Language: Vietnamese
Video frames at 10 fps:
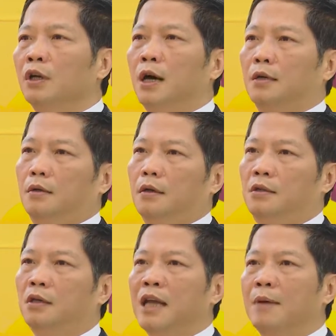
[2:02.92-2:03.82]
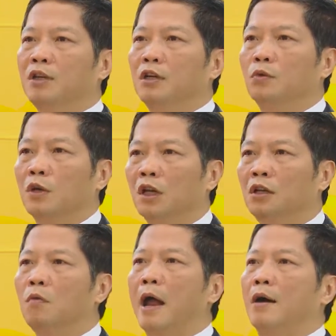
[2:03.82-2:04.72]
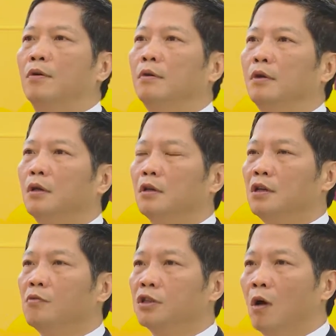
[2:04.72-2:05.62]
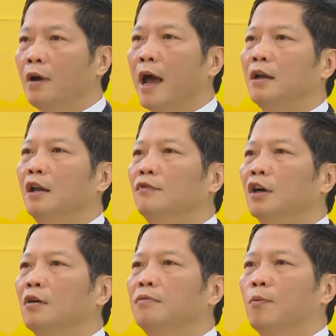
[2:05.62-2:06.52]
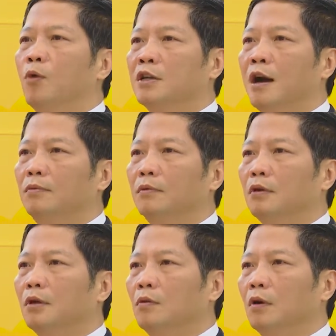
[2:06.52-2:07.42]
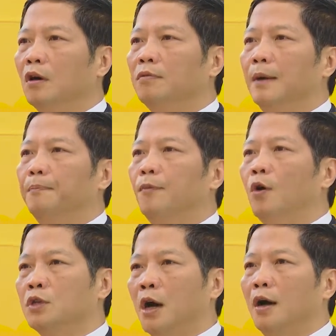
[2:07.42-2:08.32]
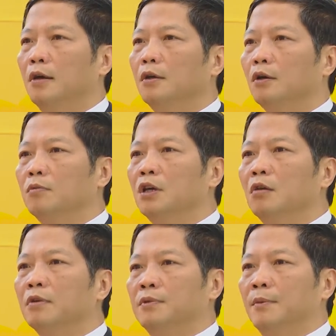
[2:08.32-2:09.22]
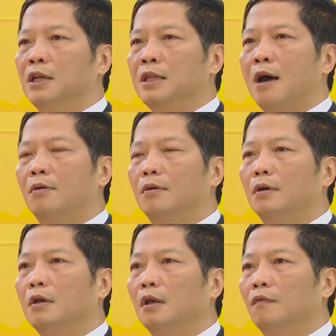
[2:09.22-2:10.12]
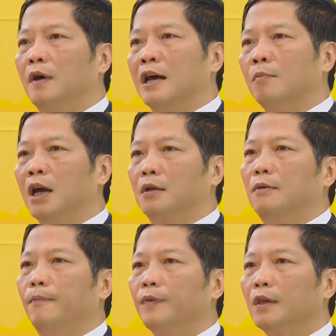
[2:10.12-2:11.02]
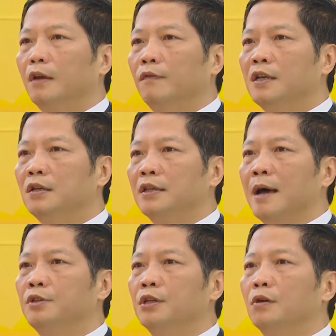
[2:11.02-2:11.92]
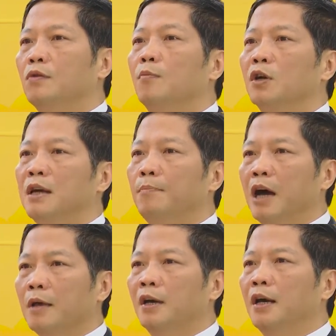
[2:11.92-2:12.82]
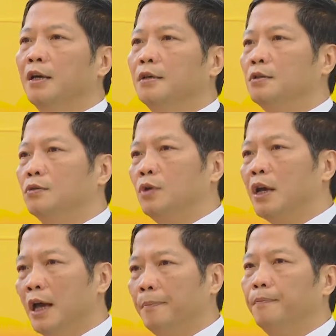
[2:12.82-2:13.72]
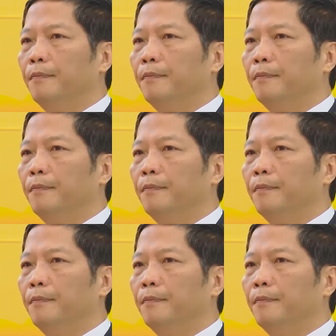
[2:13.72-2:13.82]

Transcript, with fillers: được sự tham dự của rất đông đảo trong 6 ngành lĩnh vực công nghiệp quan trọng của công nghiệp hỗ trợ cũng như công nghiệp chế biến chế tạo. Và đặc biệt với sự tham dự của 170 doanh nghiệp